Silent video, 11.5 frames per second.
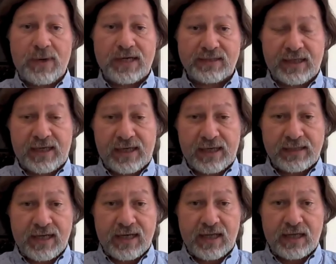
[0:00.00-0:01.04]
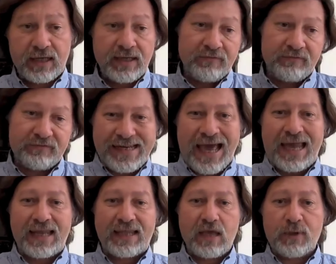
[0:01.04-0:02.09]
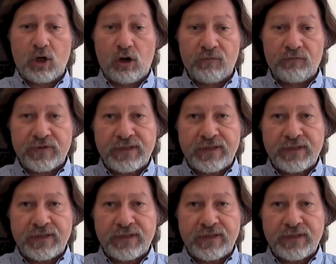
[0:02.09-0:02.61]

parte del finale dei playoff